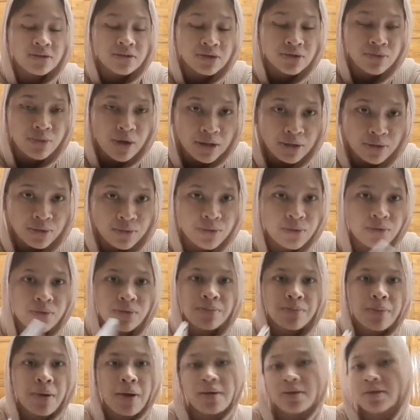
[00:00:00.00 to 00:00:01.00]
sesuatu
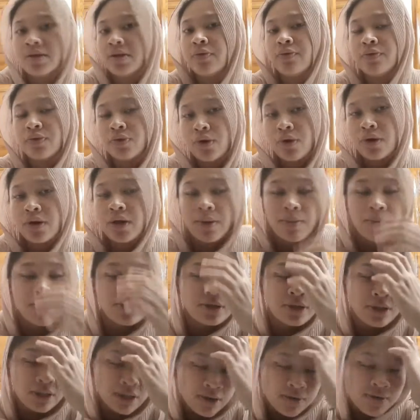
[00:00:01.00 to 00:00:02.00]
self talknya
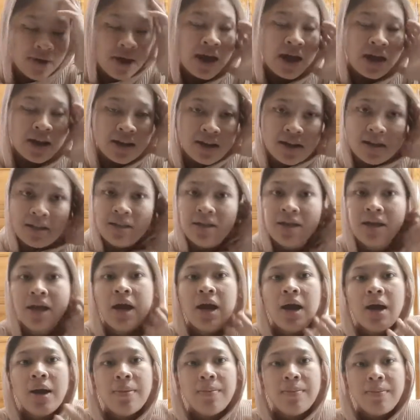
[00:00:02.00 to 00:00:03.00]
positif nanti
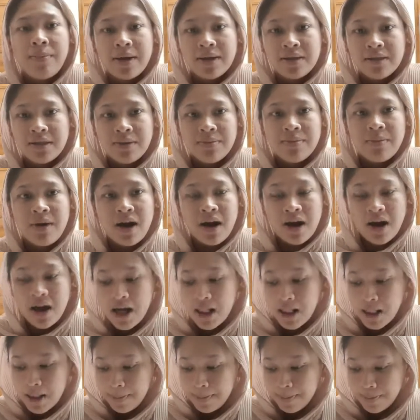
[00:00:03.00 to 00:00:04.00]
pasti
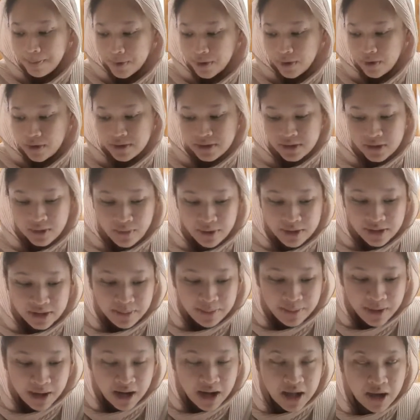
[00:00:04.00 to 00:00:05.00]
bakal konsekuensi
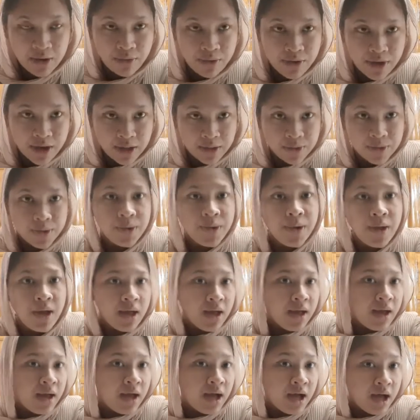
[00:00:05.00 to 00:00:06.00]
perilakunya itu
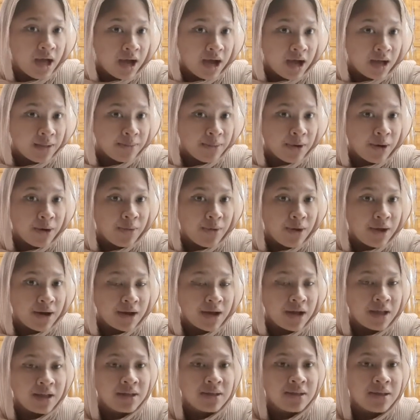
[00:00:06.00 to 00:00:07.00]
akan
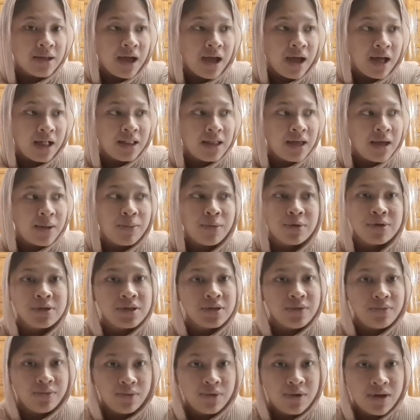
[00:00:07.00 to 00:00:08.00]
mengeluarkan hal yang
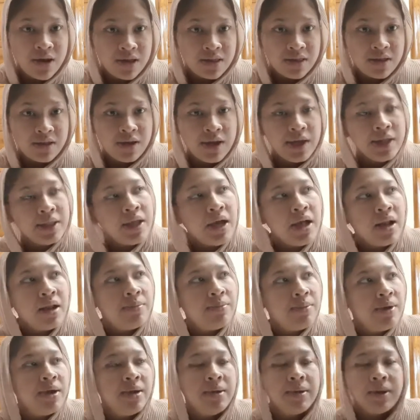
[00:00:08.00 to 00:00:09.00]
positif juga jadi kita
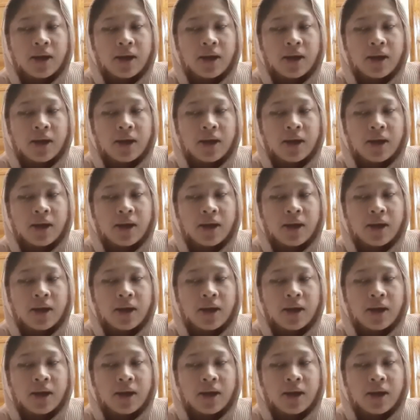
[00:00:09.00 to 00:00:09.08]
lebih